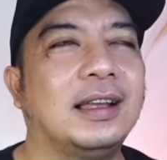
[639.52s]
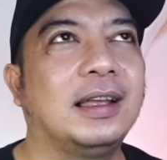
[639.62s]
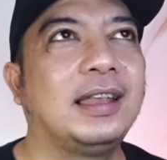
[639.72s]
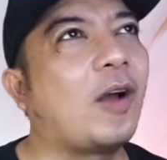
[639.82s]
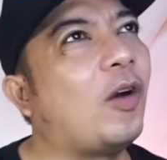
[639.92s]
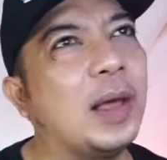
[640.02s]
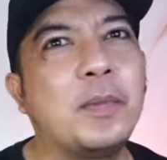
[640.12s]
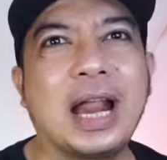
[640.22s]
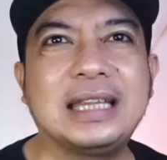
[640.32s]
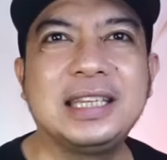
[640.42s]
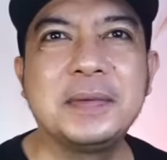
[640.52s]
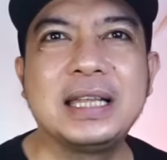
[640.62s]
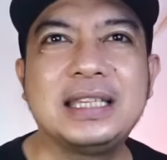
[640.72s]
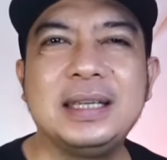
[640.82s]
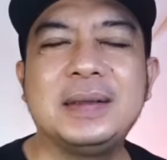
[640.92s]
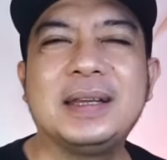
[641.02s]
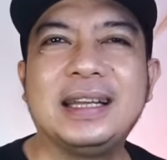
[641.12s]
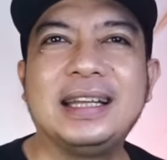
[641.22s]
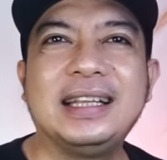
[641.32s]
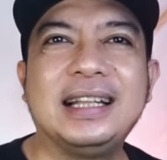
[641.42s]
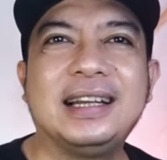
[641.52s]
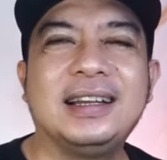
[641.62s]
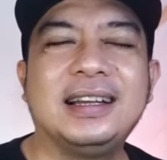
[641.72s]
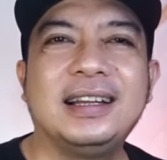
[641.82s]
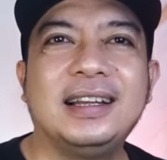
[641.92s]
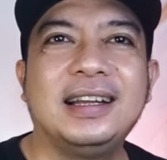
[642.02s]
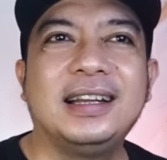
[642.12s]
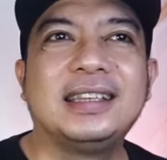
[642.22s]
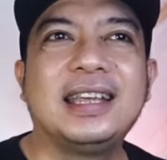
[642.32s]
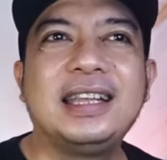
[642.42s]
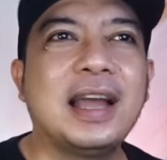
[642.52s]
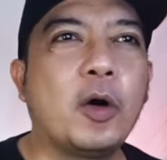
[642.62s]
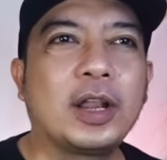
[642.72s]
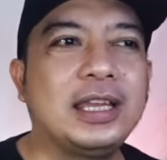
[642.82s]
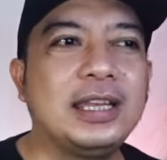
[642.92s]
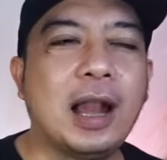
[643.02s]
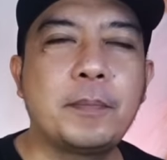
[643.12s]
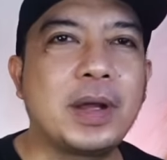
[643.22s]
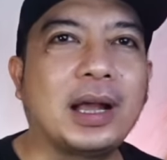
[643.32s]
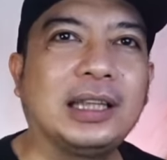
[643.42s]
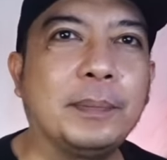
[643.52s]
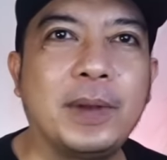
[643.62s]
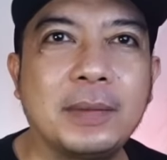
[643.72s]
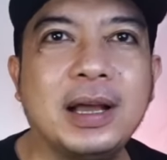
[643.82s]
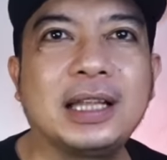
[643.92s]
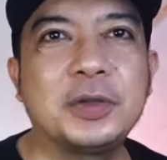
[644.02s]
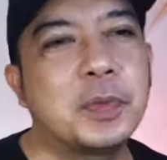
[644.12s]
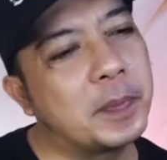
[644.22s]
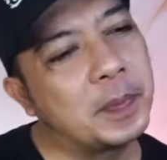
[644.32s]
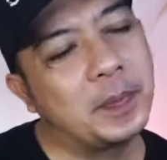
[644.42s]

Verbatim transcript: ya kolaborasi gimana sih jadi nggak original pak ketiplok banget cuman